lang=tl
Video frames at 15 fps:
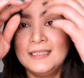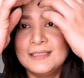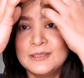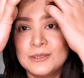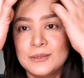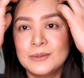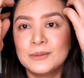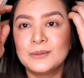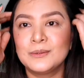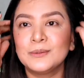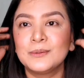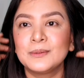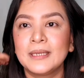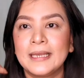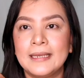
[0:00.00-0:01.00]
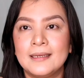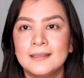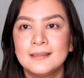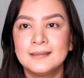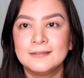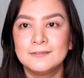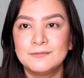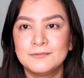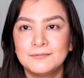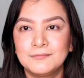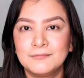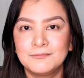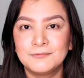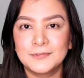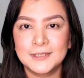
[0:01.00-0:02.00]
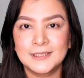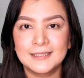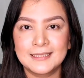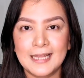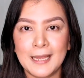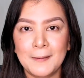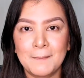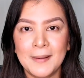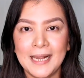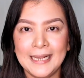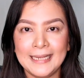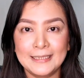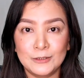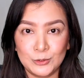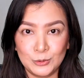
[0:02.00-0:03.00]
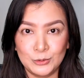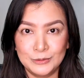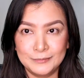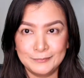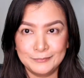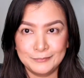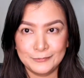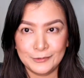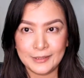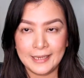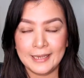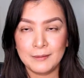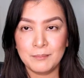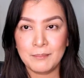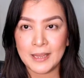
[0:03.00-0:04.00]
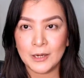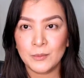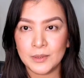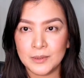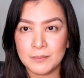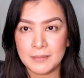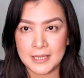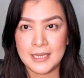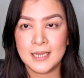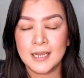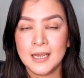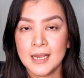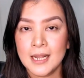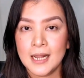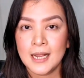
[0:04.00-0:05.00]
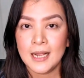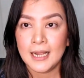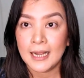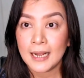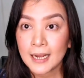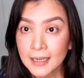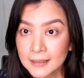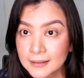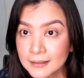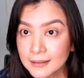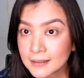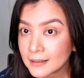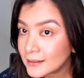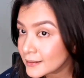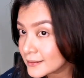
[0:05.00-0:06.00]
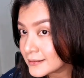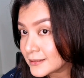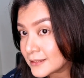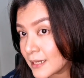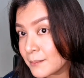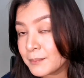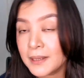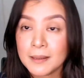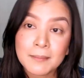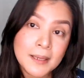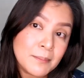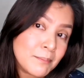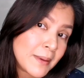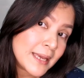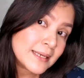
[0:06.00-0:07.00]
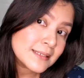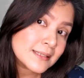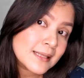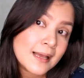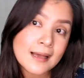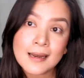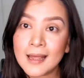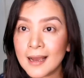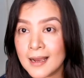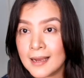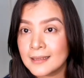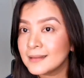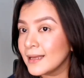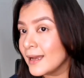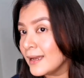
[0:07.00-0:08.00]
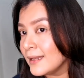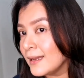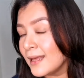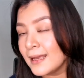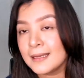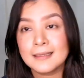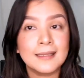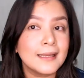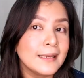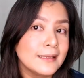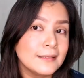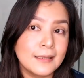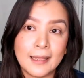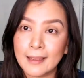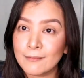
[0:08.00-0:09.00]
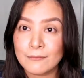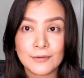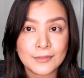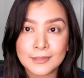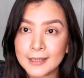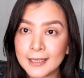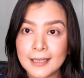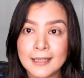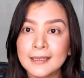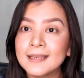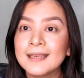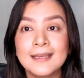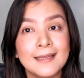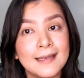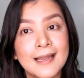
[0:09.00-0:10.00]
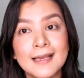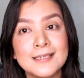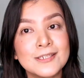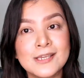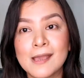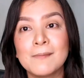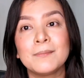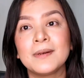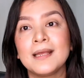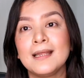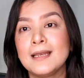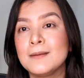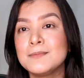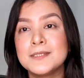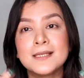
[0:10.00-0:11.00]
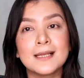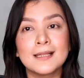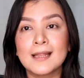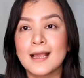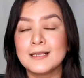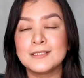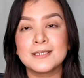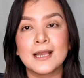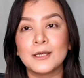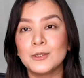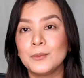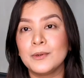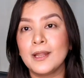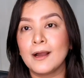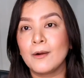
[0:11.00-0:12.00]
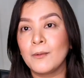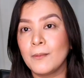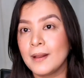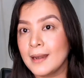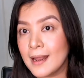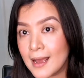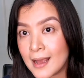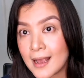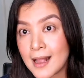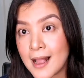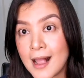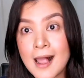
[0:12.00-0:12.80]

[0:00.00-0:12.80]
So, okay. First time, eto. Okay, bear with me. At syempre may base na lahat, highlight and everything, kilay, syempre, lipstick and eyeshadow lang ang wala.